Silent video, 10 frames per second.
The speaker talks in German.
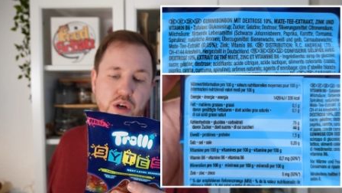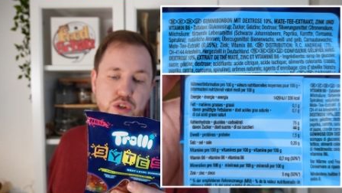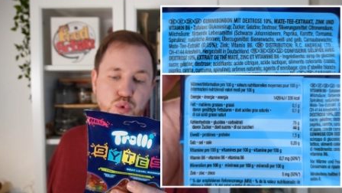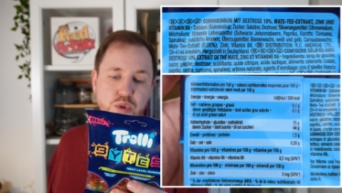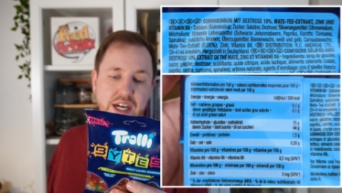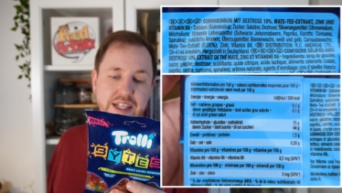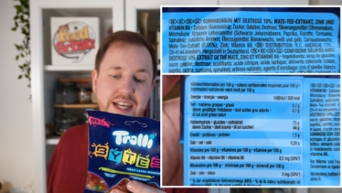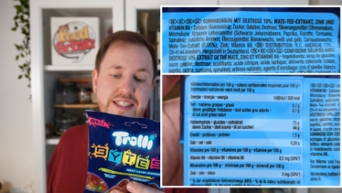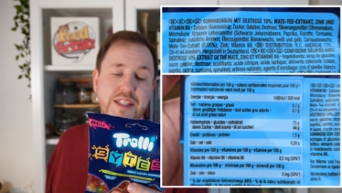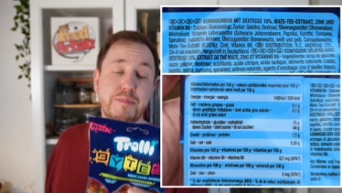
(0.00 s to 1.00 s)
Zutaten.
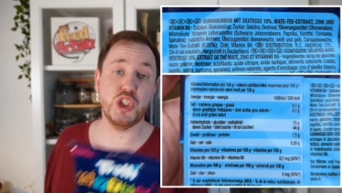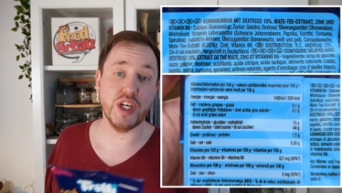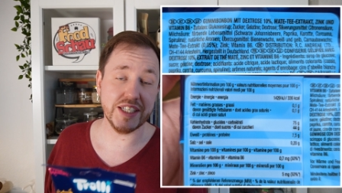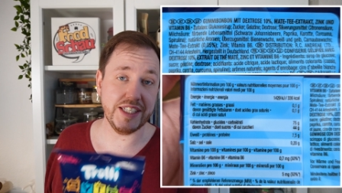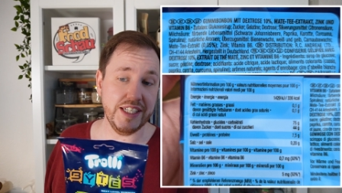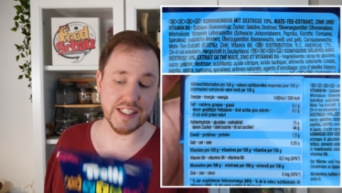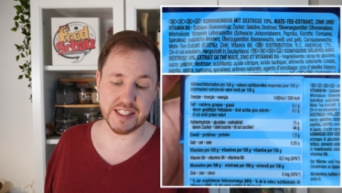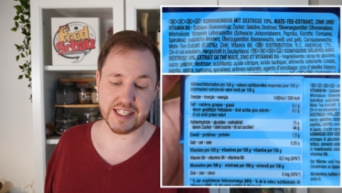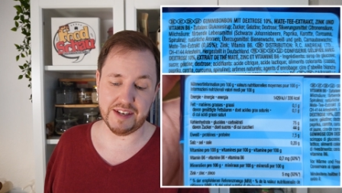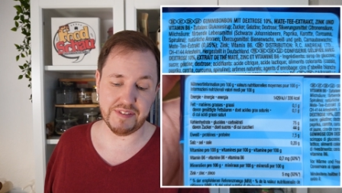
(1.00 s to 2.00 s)
Es ist mit Gelatine, es
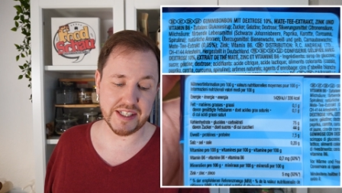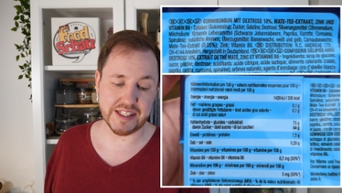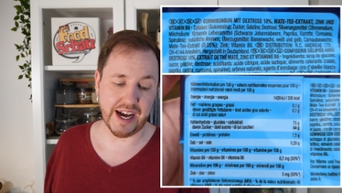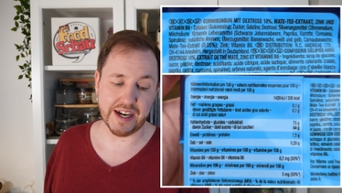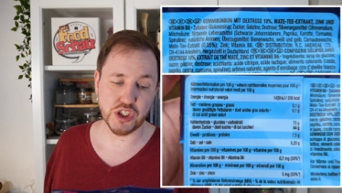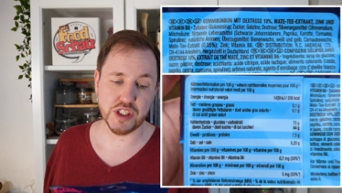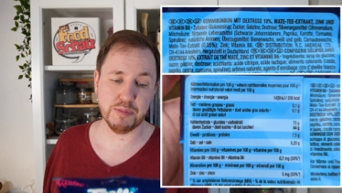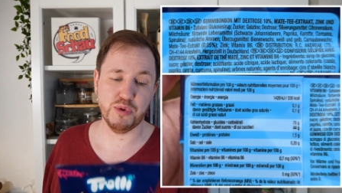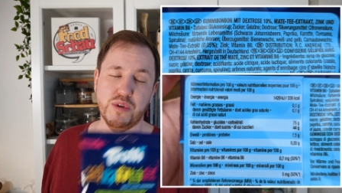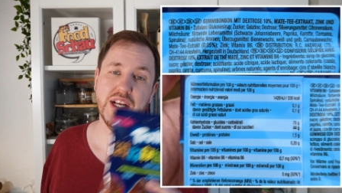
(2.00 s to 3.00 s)
ist kein vegetarisches
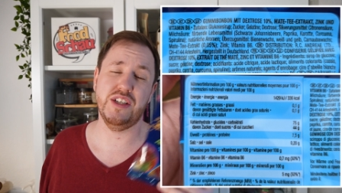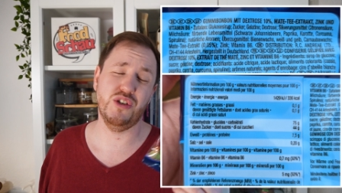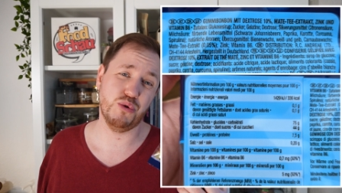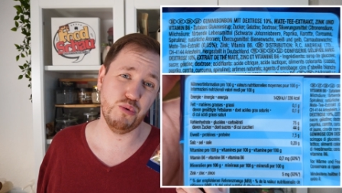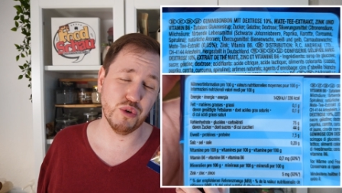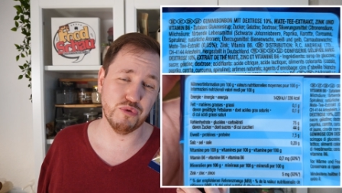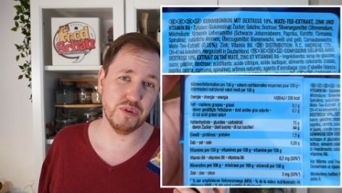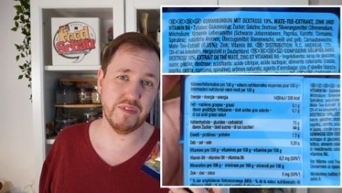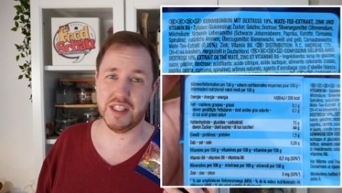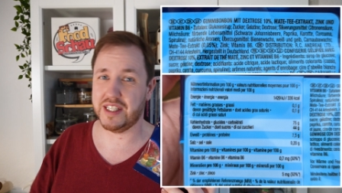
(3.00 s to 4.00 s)
Produkt, hätte ich noch cool
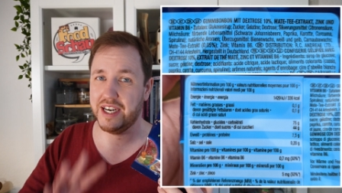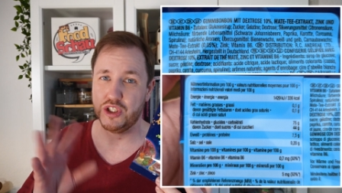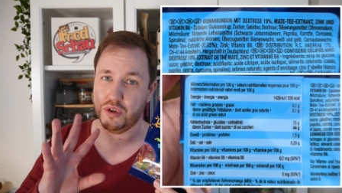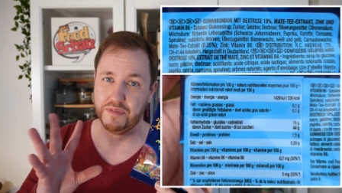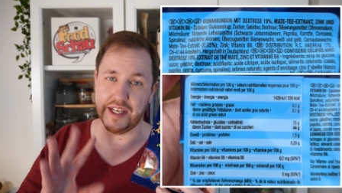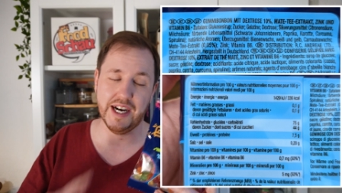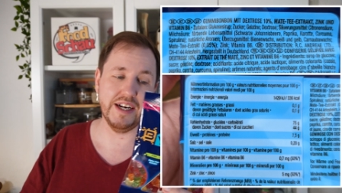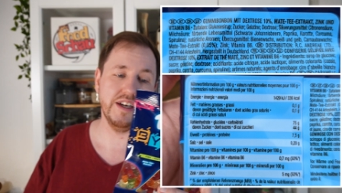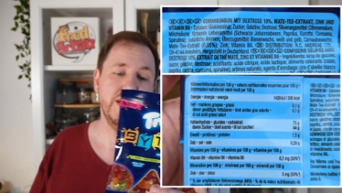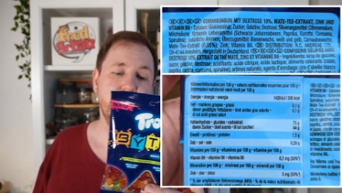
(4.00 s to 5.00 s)
gefunden, vegetarisch oder
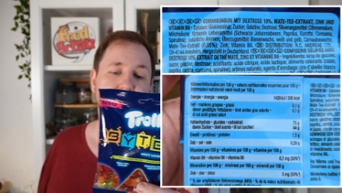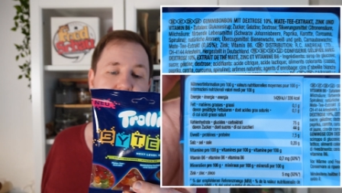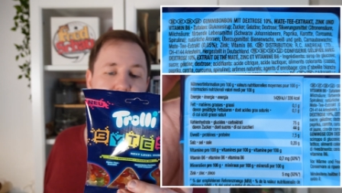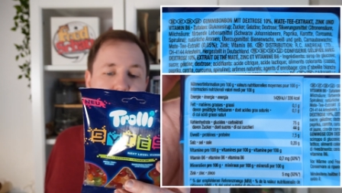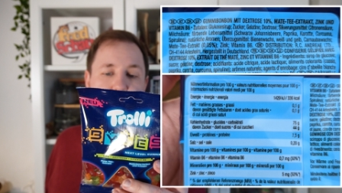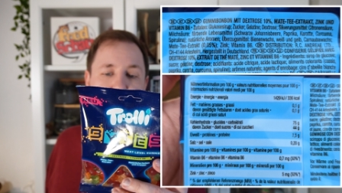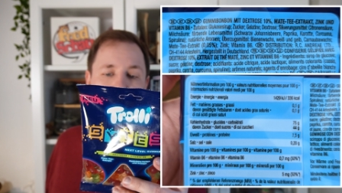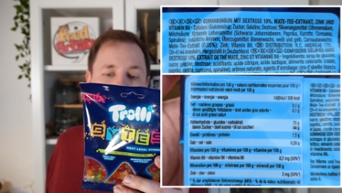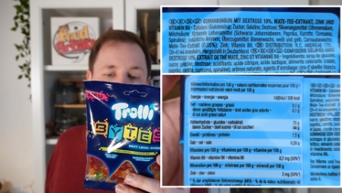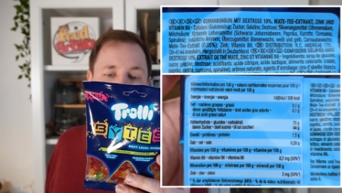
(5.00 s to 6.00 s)
vegan. Aber mal
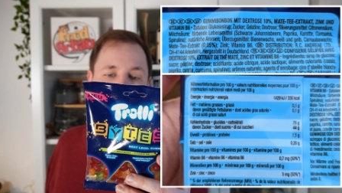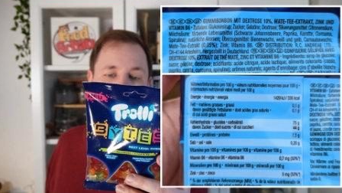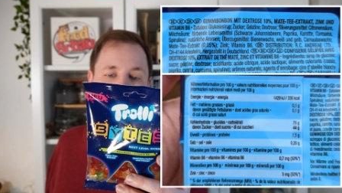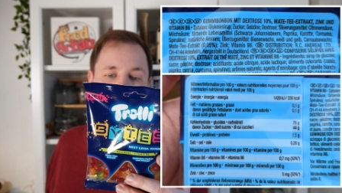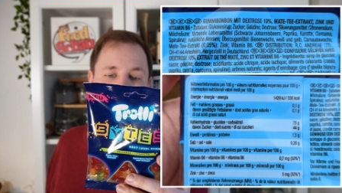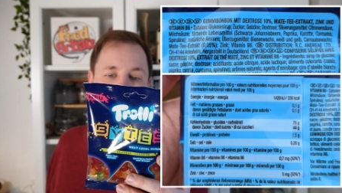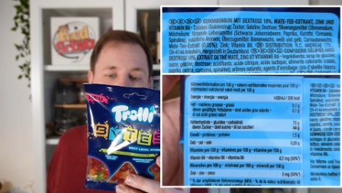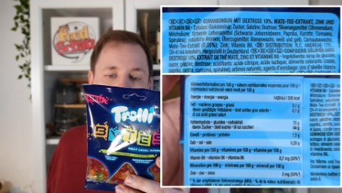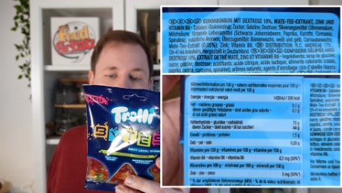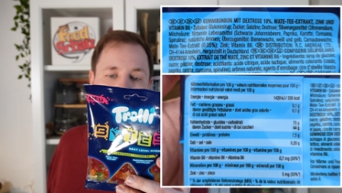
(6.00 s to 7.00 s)
gucken, wann Trolli das ein
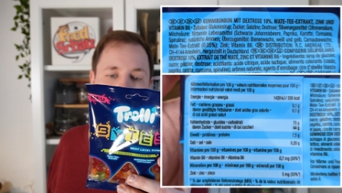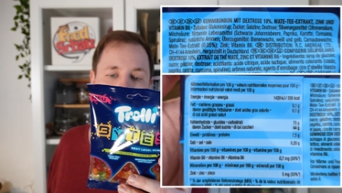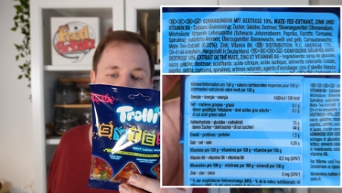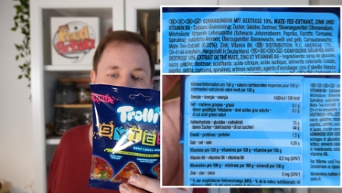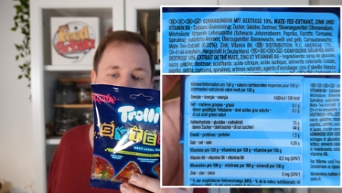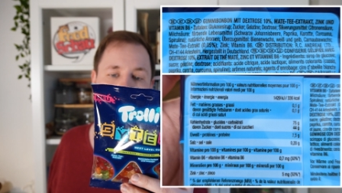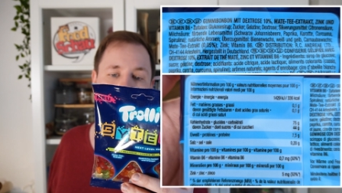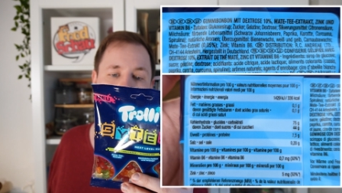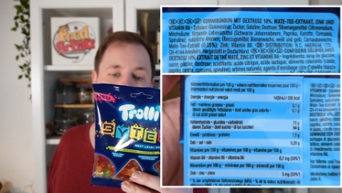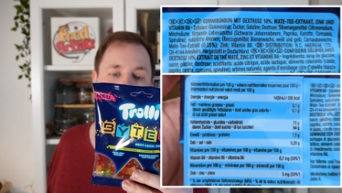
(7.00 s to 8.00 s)
bisschen mehr angeht.
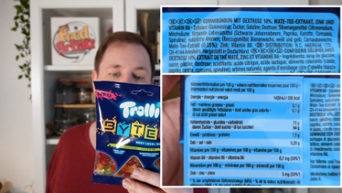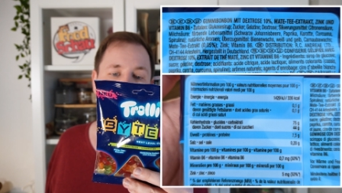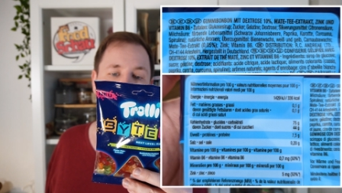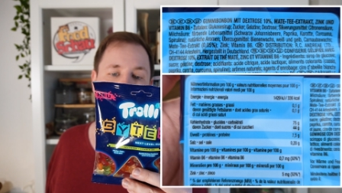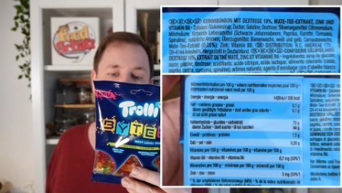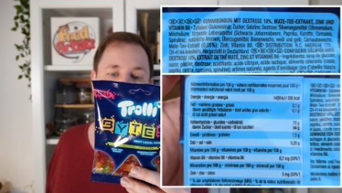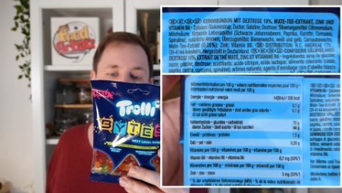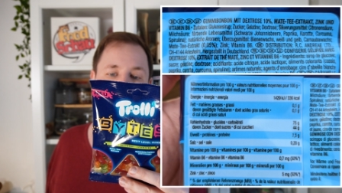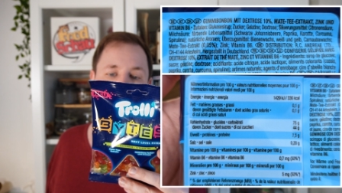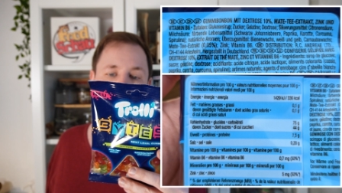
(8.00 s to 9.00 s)

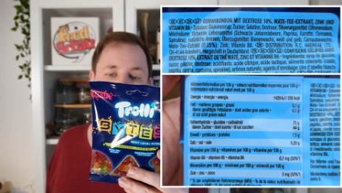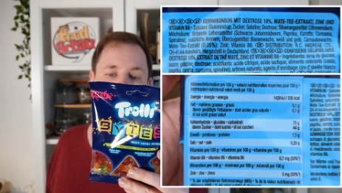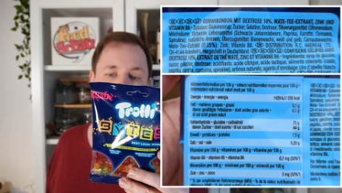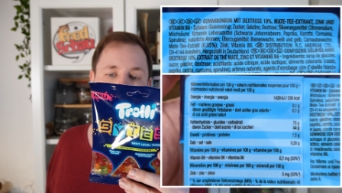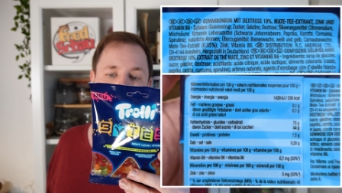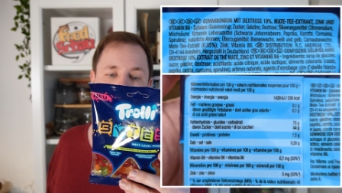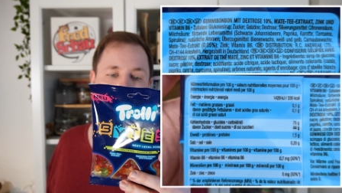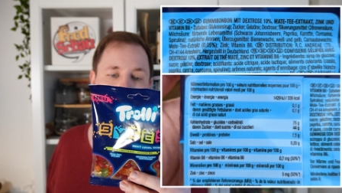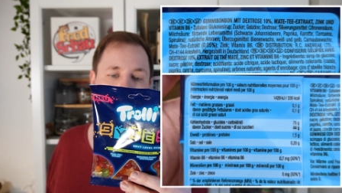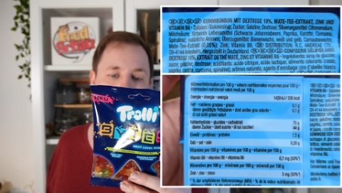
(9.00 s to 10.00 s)
Ähm, Zucker,
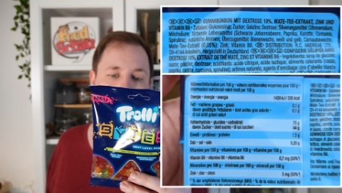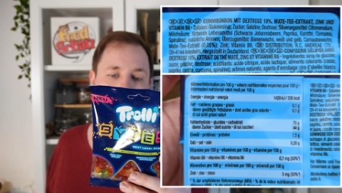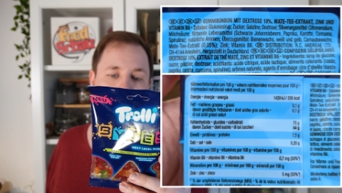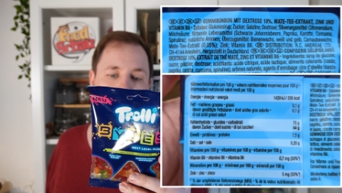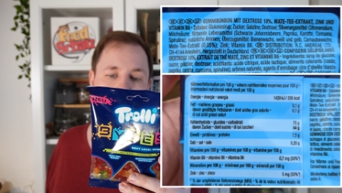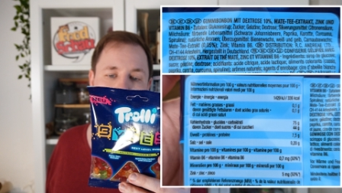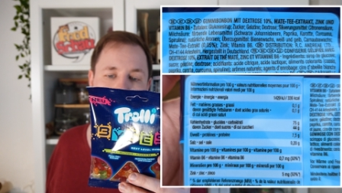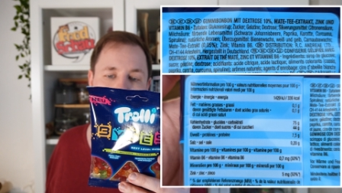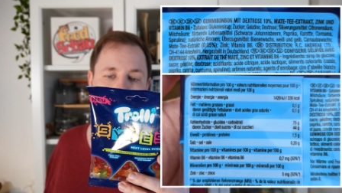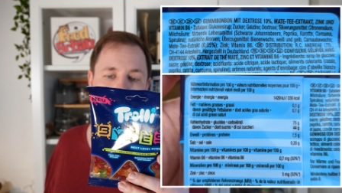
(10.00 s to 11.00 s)
Säurungsmittel, färbendes
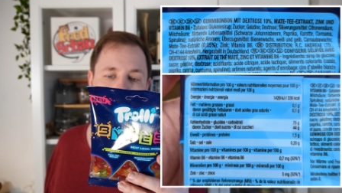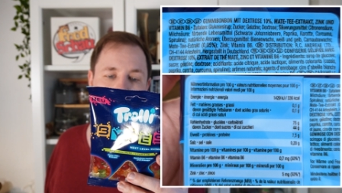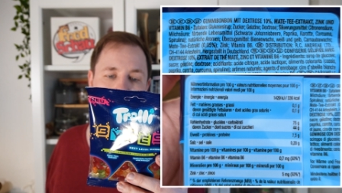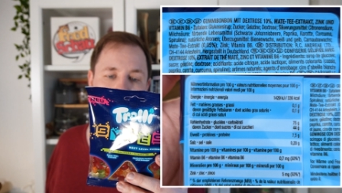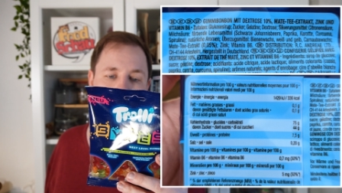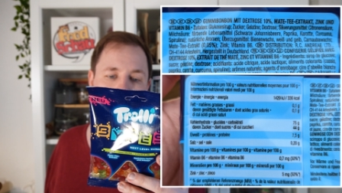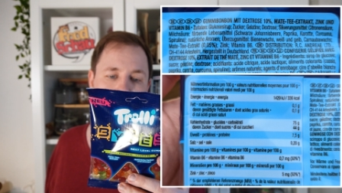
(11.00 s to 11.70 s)
Konzentrat,